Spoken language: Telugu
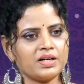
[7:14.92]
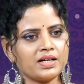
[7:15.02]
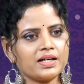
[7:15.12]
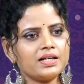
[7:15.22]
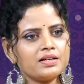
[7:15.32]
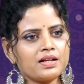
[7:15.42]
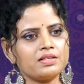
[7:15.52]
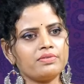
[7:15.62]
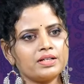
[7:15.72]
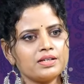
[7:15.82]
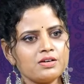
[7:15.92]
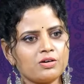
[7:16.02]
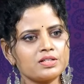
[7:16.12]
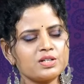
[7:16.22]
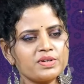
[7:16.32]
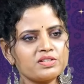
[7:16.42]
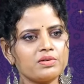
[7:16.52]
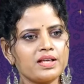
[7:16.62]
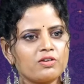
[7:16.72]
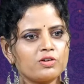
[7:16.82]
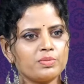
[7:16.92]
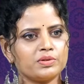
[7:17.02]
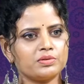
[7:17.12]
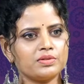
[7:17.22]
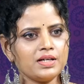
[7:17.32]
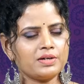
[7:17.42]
మా కర్కాటక రాశి వారికి ఆగస్టు మాసంలో ఎలా ఉండబోతుంది